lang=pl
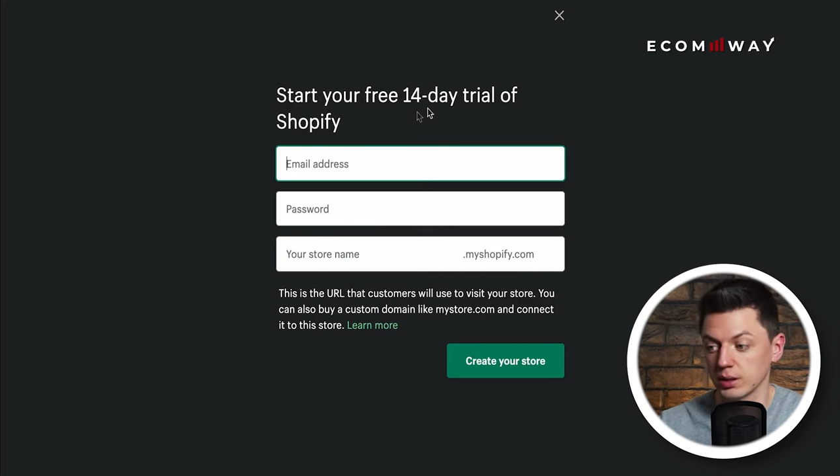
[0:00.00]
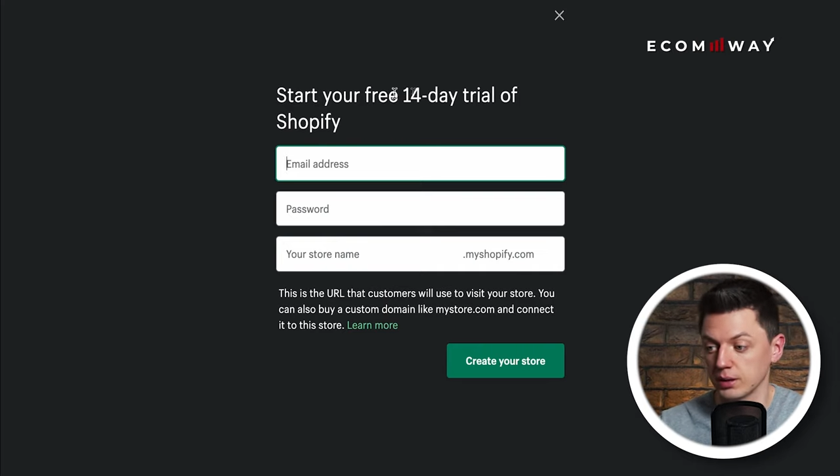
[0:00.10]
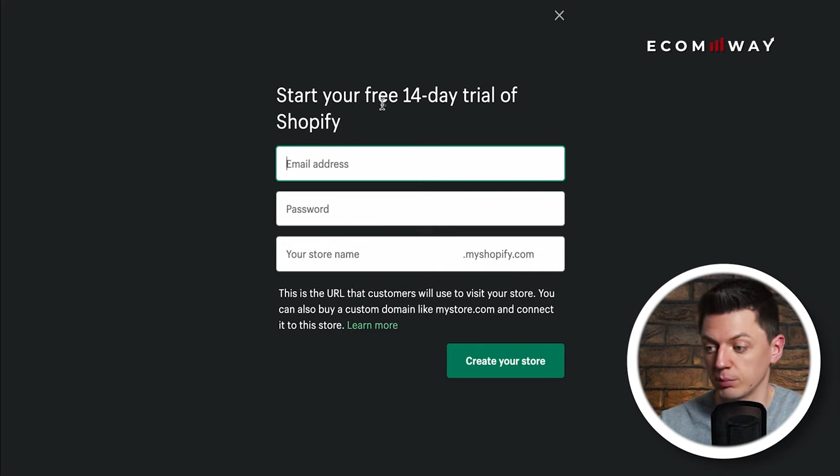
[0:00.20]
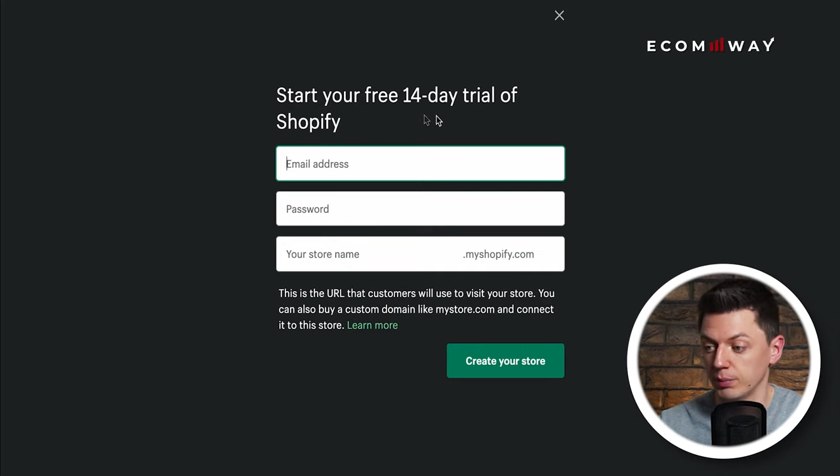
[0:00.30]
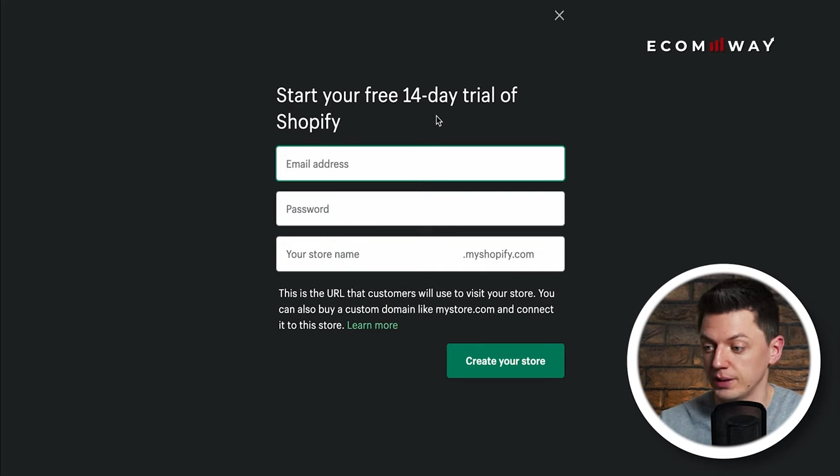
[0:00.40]

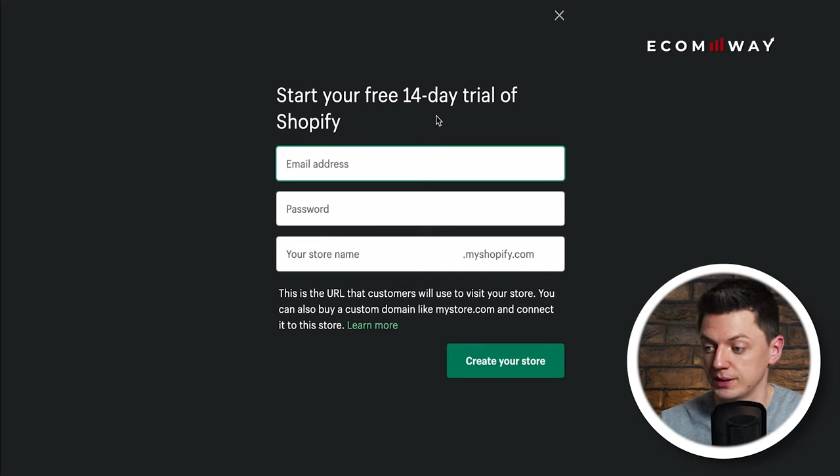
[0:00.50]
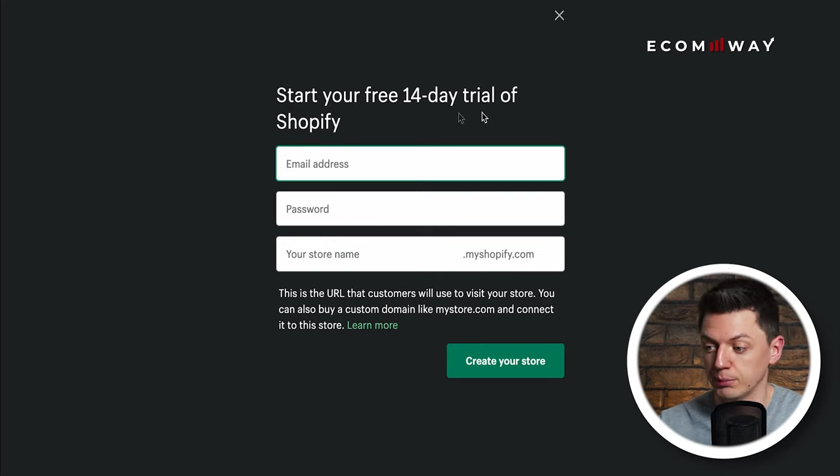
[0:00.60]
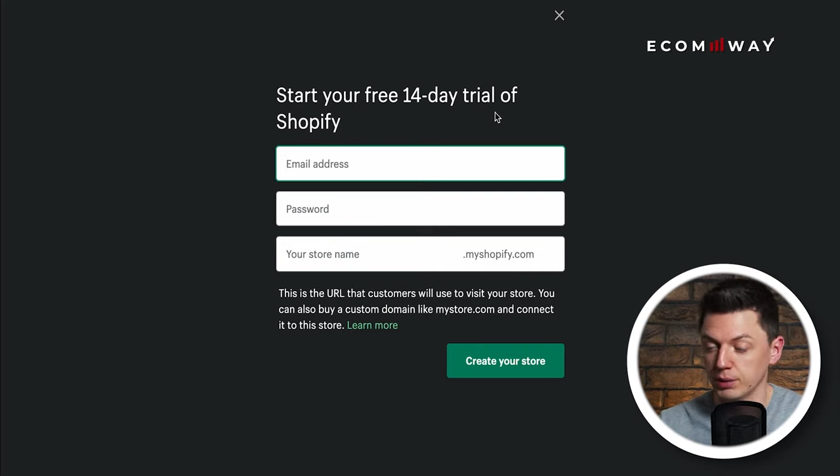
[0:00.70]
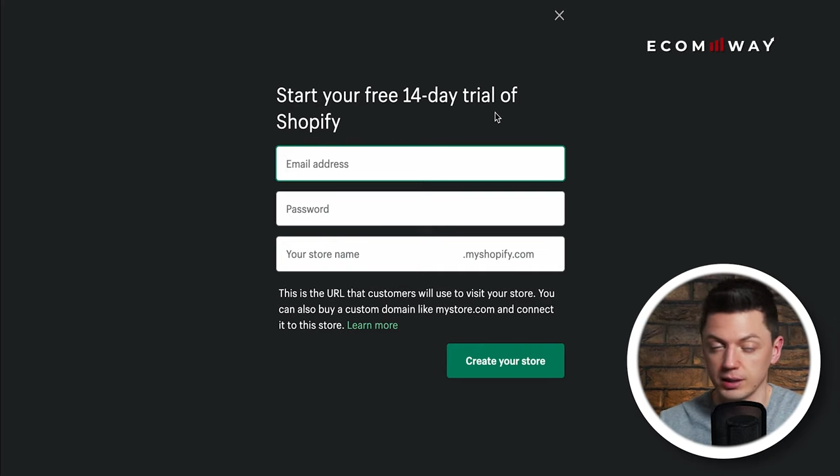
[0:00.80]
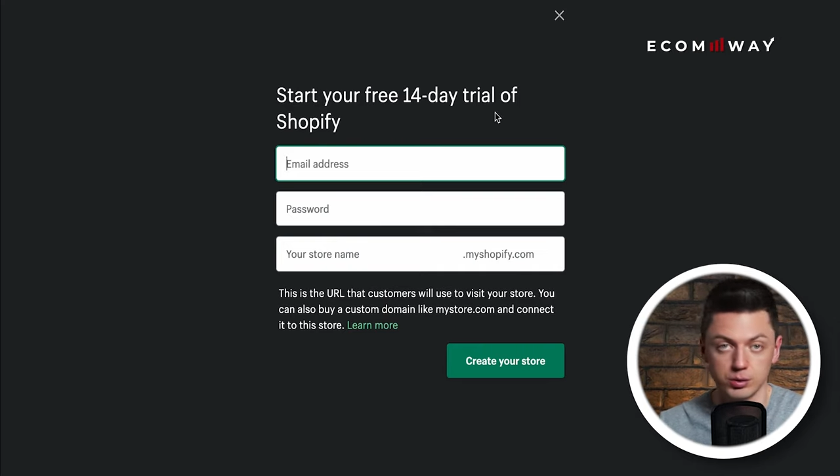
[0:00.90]
ten basic
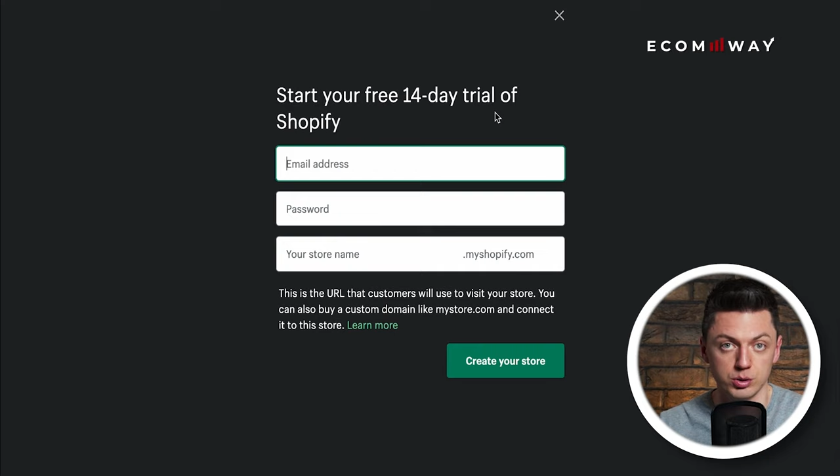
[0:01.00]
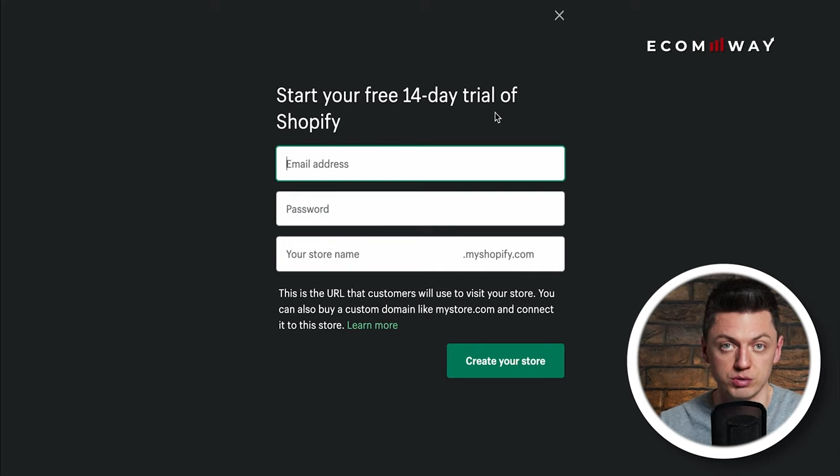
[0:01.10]
plan to jest